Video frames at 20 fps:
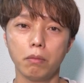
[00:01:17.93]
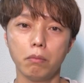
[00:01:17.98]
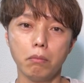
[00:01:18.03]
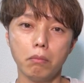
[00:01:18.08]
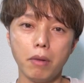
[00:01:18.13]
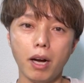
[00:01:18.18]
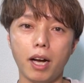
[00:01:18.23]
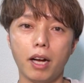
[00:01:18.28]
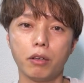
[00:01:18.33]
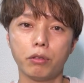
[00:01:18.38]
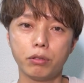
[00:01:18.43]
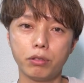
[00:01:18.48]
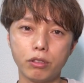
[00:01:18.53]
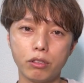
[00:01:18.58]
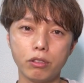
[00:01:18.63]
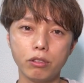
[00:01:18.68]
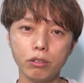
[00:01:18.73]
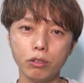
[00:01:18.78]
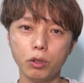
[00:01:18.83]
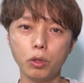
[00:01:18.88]
まあ、普
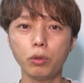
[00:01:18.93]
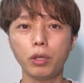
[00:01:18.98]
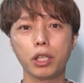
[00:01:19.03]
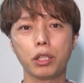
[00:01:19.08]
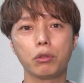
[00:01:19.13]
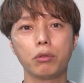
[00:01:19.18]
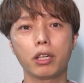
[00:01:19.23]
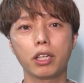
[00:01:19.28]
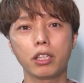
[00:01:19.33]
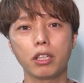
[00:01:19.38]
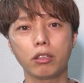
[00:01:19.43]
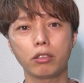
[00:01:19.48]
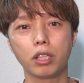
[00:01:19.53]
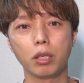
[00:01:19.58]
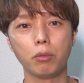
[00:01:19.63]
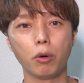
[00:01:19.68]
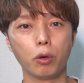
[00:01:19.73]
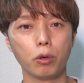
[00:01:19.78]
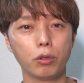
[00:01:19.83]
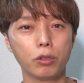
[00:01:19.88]
通とは言われなく
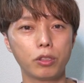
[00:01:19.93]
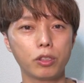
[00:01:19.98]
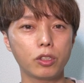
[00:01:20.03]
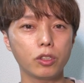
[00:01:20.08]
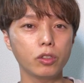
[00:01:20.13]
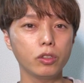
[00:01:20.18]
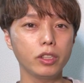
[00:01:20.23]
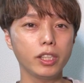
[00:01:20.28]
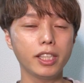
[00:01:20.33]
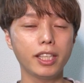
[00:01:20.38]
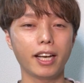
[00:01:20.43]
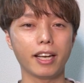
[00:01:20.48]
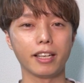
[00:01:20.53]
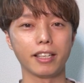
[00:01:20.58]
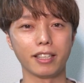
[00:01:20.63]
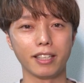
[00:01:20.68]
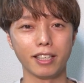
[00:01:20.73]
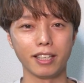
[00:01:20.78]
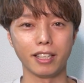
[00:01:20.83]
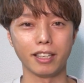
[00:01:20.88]
ても、普通以外
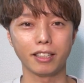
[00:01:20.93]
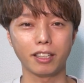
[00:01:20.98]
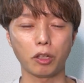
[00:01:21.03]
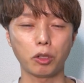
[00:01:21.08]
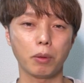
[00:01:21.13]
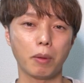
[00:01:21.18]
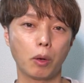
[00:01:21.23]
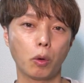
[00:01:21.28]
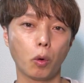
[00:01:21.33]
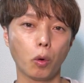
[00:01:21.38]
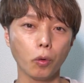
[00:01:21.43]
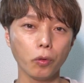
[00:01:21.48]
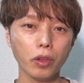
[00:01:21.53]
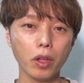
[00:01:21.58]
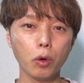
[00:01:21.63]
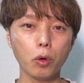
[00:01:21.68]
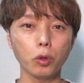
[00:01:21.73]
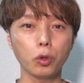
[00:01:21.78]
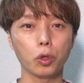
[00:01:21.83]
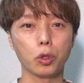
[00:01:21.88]
に、例えばこん
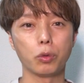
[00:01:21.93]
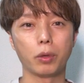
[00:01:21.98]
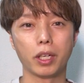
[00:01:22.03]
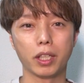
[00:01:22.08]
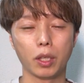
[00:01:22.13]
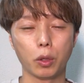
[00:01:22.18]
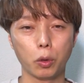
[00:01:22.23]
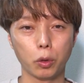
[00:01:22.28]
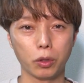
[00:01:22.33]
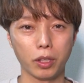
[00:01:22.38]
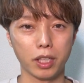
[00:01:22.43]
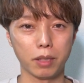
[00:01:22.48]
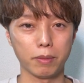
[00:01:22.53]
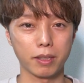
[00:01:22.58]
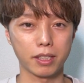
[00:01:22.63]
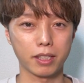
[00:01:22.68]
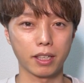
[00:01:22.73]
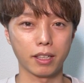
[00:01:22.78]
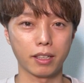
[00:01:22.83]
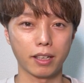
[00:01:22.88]
なこと言われたことあり
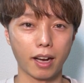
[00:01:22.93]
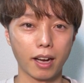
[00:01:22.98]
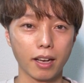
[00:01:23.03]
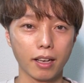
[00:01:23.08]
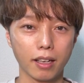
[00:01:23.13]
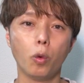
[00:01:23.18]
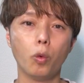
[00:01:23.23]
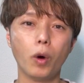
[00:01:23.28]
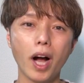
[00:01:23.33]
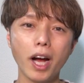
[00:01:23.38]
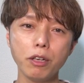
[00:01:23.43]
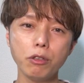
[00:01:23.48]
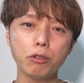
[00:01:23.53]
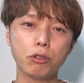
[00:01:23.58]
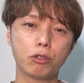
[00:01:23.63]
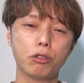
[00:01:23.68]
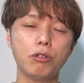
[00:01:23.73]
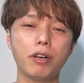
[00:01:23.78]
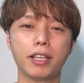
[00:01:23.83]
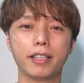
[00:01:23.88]
ませんか悪
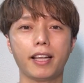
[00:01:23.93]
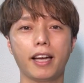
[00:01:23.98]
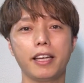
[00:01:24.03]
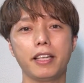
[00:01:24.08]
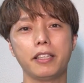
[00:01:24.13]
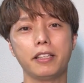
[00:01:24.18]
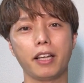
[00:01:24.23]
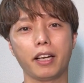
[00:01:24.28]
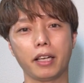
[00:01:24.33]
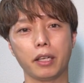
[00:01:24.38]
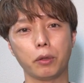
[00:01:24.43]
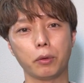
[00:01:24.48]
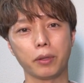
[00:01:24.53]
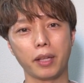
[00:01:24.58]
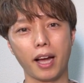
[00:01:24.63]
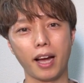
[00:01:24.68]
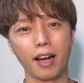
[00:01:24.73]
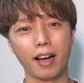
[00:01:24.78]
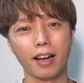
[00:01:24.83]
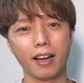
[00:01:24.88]
くはないんだけど
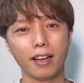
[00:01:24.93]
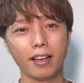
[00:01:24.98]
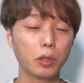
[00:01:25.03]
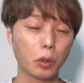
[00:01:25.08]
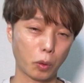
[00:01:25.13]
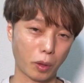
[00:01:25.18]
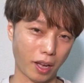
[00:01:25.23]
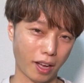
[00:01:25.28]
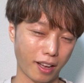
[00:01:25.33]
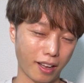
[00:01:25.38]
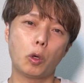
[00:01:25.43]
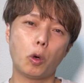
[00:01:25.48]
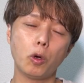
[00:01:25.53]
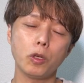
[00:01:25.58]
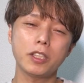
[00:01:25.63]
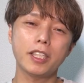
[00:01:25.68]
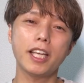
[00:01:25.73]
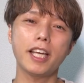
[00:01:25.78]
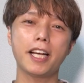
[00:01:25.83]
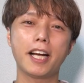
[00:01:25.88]
なとか、
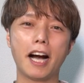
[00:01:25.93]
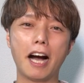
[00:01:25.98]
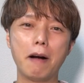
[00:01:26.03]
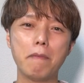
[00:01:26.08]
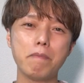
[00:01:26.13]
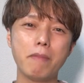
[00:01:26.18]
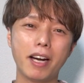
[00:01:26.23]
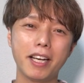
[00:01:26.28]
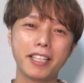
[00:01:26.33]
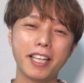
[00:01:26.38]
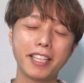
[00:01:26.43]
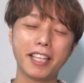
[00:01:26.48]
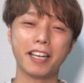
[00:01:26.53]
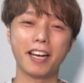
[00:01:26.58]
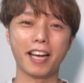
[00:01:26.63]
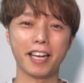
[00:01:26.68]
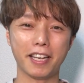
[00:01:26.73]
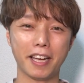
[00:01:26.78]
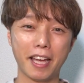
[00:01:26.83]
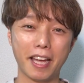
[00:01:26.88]
個性があんまり出て
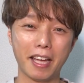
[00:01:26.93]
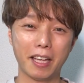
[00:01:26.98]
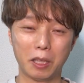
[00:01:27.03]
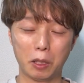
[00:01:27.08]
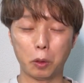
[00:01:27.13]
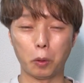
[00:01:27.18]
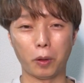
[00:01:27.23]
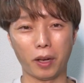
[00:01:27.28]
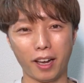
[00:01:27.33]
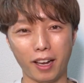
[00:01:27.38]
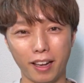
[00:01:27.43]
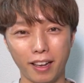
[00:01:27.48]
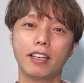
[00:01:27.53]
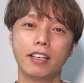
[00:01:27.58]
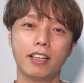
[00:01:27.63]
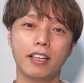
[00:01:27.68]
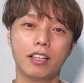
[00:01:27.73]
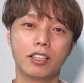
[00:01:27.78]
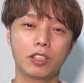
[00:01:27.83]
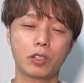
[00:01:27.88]
ないねとか、
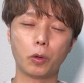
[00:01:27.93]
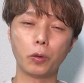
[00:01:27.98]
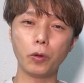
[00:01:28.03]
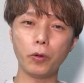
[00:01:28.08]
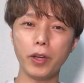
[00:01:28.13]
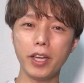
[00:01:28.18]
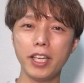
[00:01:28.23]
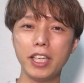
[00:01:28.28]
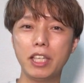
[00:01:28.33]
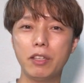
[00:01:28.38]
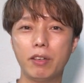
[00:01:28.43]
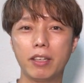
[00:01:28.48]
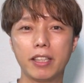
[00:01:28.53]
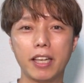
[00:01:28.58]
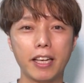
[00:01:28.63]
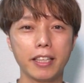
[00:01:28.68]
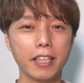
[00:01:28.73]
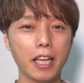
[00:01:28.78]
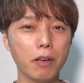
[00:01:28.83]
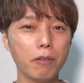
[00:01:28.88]
その演技は
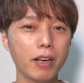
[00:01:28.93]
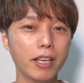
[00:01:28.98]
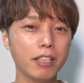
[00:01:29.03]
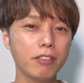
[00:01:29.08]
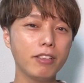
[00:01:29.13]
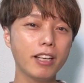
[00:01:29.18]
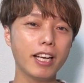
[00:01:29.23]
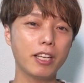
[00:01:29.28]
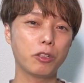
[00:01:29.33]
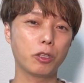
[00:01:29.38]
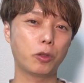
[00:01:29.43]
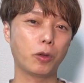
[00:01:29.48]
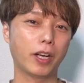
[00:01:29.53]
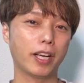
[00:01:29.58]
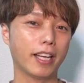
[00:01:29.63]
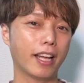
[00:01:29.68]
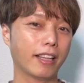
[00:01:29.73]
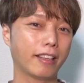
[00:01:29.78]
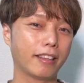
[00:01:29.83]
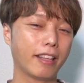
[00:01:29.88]
7割ぐらいの人
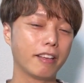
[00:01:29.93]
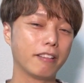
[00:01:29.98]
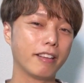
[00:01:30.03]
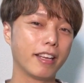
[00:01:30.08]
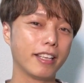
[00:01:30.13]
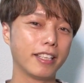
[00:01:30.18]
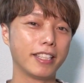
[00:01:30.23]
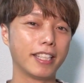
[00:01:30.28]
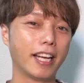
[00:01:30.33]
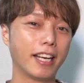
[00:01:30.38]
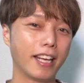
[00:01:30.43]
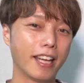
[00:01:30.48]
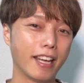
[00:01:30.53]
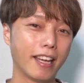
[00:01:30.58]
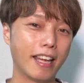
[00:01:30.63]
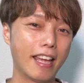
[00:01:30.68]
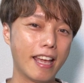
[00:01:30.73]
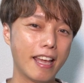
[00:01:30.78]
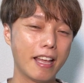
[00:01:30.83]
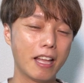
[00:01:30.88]
がやっている演技だ
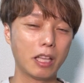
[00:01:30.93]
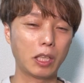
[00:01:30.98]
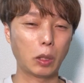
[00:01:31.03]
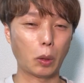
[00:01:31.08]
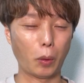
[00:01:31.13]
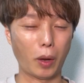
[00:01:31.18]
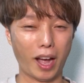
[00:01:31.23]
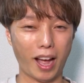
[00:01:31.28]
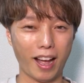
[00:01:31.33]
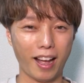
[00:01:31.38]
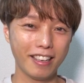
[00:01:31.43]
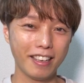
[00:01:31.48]
ねとか、